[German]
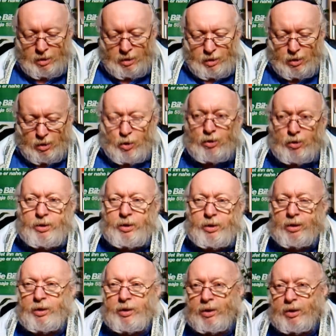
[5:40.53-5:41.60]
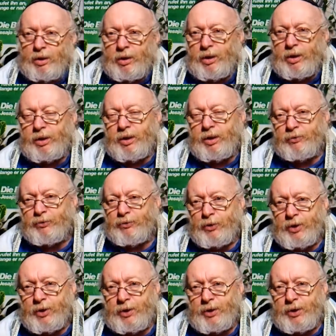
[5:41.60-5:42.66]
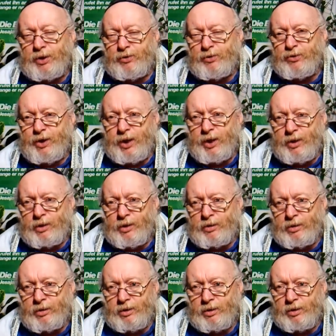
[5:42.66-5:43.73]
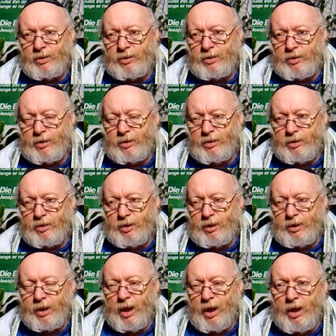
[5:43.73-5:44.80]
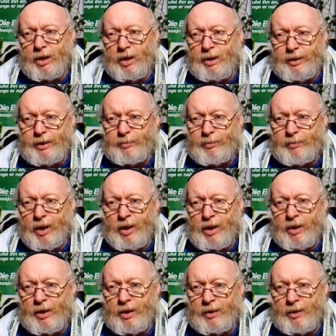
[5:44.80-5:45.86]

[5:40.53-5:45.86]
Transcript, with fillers: Gott ist der Fürst des Friedens. Jage ihm nach.